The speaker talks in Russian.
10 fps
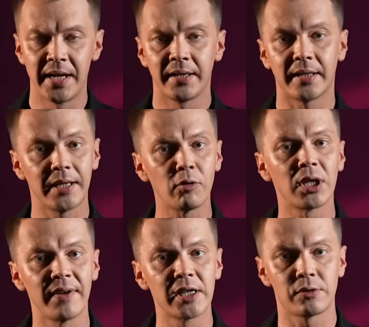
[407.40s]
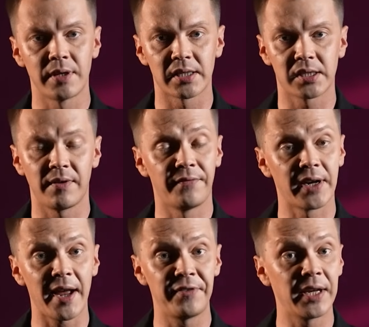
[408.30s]
Когда у главы государства в
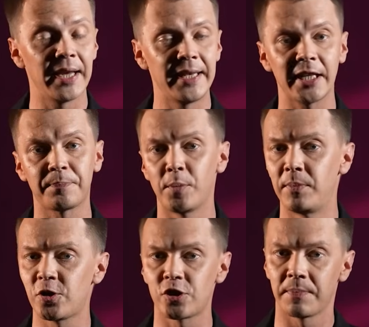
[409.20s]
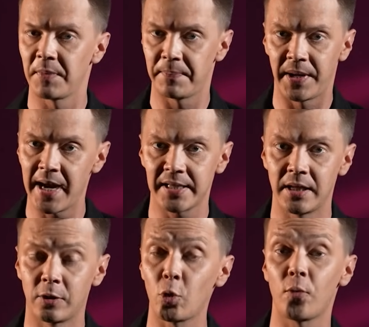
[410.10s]
графике нет публичных
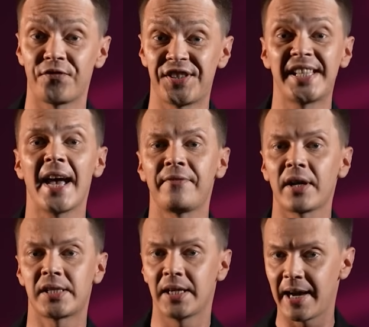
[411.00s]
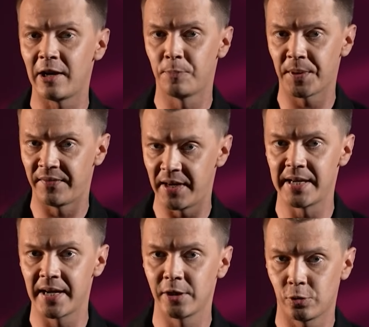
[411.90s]
мероприятий, то вся вертикаль
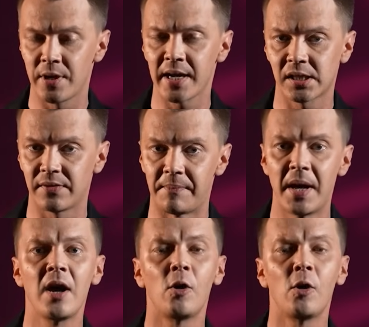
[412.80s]
управления государством,